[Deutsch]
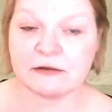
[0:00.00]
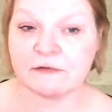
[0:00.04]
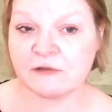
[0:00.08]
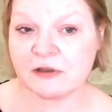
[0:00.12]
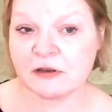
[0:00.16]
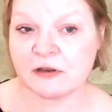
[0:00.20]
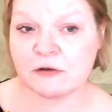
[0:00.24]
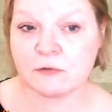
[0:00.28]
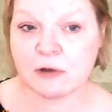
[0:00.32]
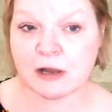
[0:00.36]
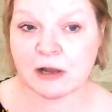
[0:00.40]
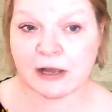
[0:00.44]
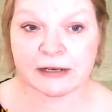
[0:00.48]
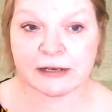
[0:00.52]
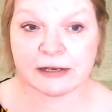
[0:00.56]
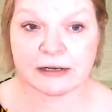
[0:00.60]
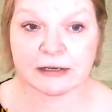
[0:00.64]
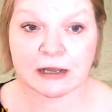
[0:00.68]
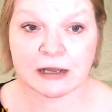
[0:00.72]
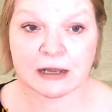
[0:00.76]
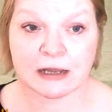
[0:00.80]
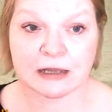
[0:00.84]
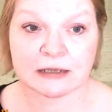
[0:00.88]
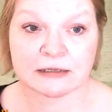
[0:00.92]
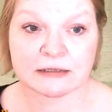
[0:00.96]
wenn du
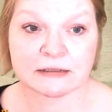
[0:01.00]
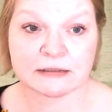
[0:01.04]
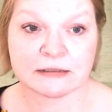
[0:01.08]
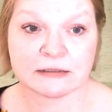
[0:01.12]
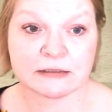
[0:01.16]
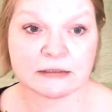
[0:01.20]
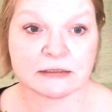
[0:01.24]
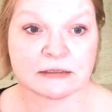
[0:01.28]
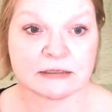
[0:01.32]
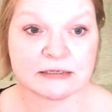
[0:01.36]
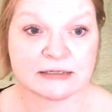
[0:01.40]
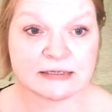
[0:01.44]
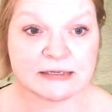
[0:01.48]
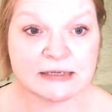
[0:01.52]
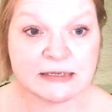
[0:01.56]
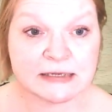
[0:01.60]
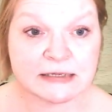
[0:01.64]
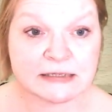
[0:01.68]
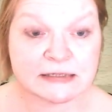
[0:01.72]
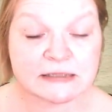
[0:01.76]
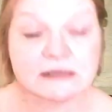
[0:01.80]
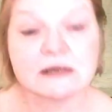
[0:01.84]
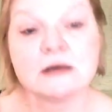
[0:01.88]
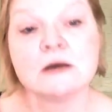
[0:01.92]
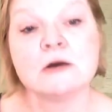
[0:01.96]
eine Karte
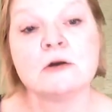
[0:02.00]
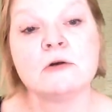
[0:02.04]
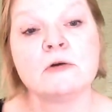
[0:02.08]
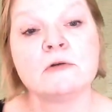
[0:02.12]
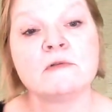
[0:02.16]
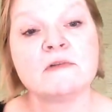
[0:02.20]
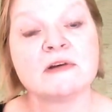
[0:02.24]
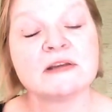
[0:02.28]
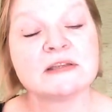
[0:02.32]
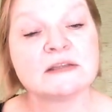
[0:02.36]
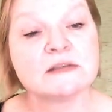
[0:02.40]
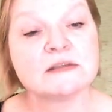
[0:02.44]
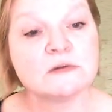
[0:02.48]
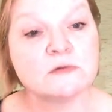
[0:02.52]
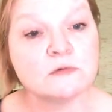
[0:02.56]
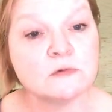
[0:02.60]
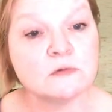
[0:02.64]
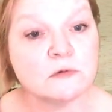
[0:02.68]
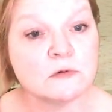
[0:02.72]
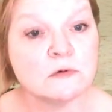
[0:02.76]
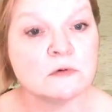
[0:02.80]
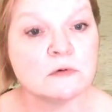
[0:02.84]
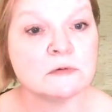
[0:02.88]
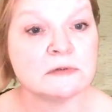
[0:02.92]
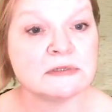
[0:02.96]
ziehst und was
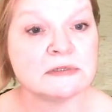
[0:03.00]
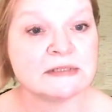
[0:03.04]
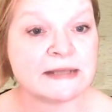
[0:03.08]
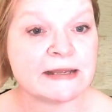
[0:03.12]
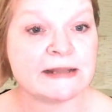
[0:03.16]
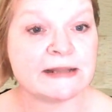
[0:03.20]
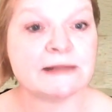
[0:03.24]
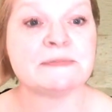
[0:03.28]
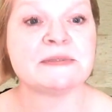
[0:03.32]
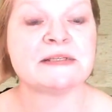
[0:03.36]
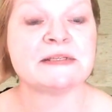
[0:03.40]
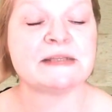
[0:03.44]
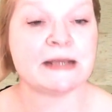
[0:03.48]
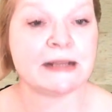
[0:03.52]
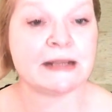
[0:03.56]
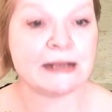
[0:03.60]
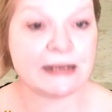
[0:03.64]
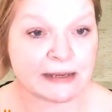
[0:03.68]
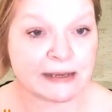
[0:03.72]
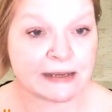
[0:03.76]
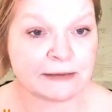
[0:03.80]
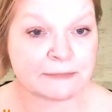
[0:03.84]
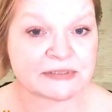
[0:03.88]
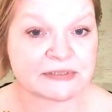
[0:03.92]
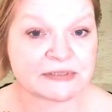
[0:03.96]
du selbst
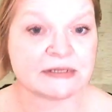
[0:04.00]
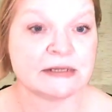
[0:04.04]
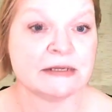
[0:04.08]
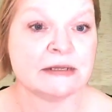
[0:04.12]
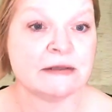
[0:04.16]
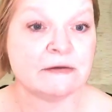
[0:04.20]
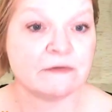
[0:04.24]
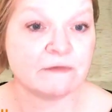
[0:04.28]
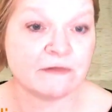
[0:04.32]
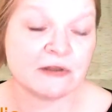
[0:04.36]
erlebst,